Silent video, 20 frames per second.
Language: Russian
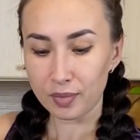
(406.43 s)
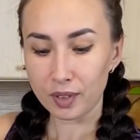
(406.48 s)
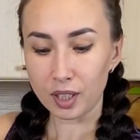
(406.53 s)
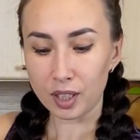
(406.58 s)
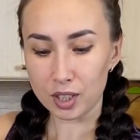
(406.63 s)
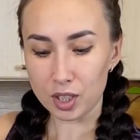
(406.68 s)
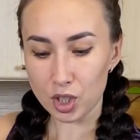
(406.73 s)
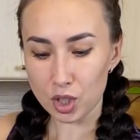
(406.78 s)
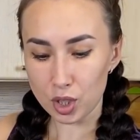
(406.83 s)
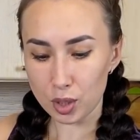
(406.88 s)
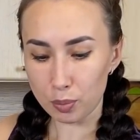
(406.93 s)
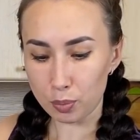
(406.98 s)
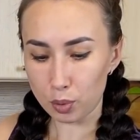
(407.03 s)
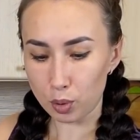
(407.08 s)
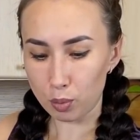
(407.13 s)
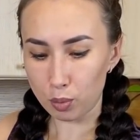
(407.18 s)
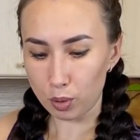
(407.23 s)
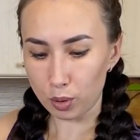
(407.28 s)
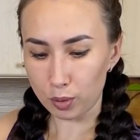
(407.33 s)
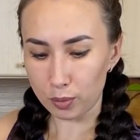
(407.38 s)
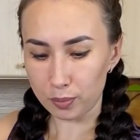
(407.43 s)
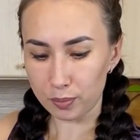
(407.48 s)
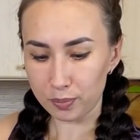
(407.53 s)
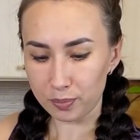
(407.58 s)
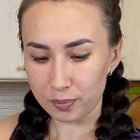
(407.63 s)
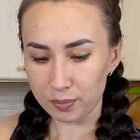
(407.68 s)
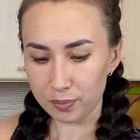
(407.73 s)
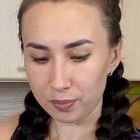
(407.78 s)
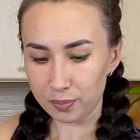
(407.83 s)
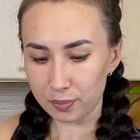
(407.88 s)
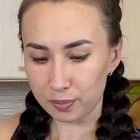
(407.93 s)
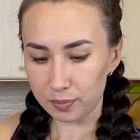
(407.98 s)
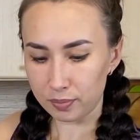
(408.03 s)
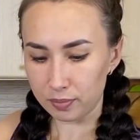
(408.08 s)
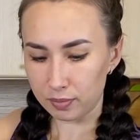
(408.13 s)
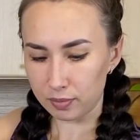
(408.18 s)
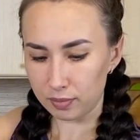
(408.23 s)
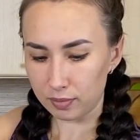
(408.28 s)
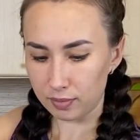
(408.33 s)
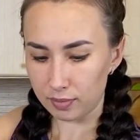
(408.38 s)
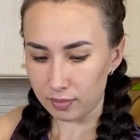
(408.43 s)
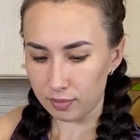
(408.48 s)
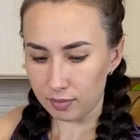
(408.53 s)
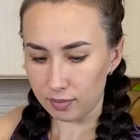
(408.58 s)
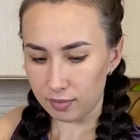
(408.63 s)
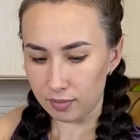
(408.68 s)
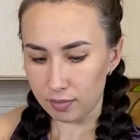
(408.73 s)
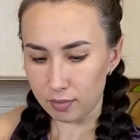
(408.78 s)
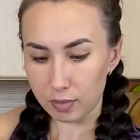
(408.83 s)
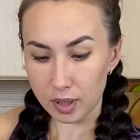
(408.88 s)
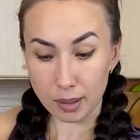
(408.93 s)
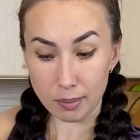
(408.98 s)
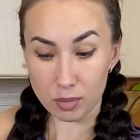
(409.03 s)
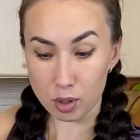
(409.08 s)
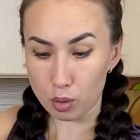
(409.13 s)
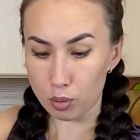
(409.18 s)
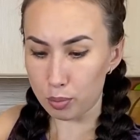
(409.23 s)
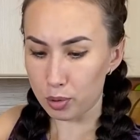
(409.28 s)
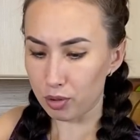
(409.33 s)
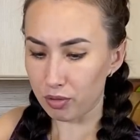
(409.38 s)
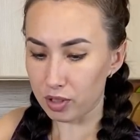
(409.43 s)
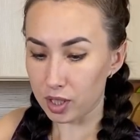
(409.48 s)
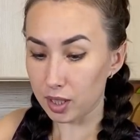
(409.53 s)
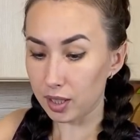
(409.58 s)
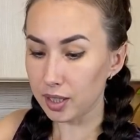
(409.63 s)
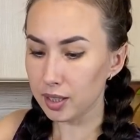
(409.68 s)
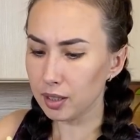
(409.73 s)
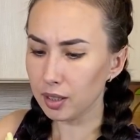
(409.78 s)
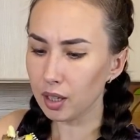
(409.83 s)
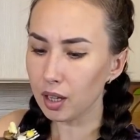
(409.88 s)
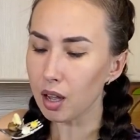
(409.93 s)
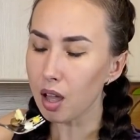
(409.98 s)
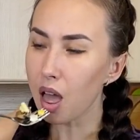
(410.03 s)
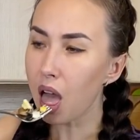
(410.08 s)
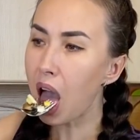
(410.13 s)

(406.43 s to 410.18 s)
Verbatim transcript: Конечно, пробую. Прямо из общего салатника.